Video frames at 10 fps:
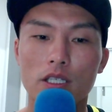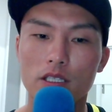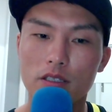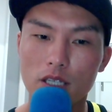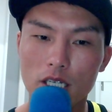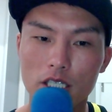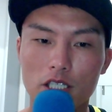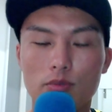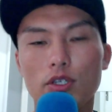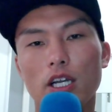実際に
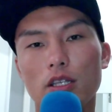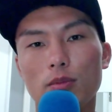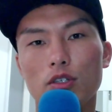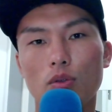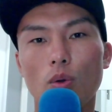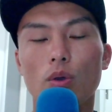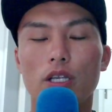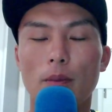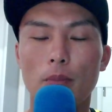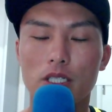自分がやってみると、
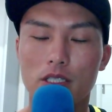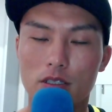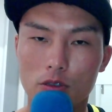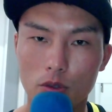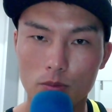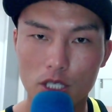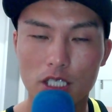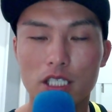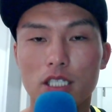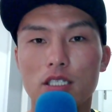やっぱりすごい
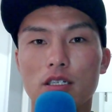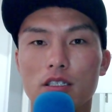難しいです。